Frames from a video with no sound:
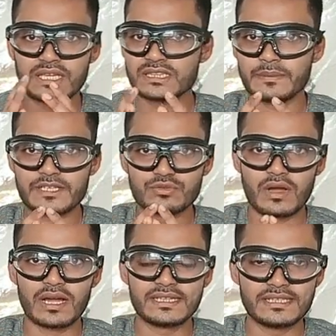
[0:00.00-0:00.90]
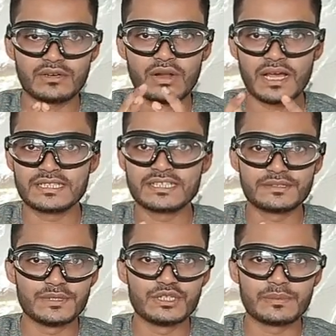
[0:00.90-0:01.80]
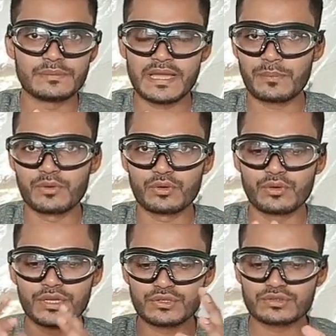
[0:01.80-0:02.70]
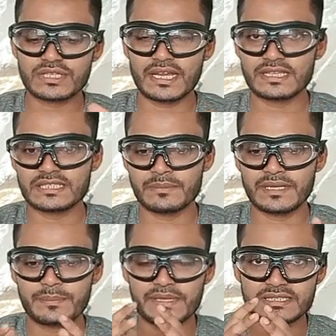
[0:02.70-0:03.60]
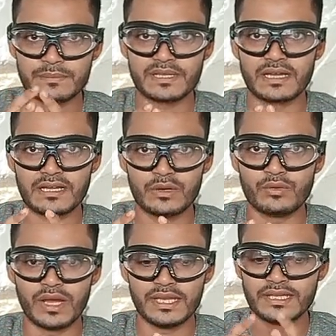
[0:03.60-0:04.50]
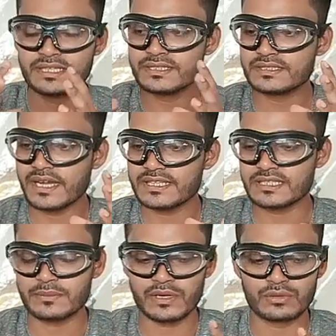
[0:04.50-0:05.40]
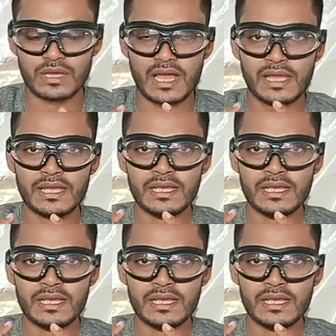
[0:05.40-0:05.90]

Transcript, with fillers: एक दफ़ा स्वागत है और आज की इस वीडियो में मैं आप लोगों को ये जो सारे सामान आपके सामने रखा हुआ है इन सारे सामानों का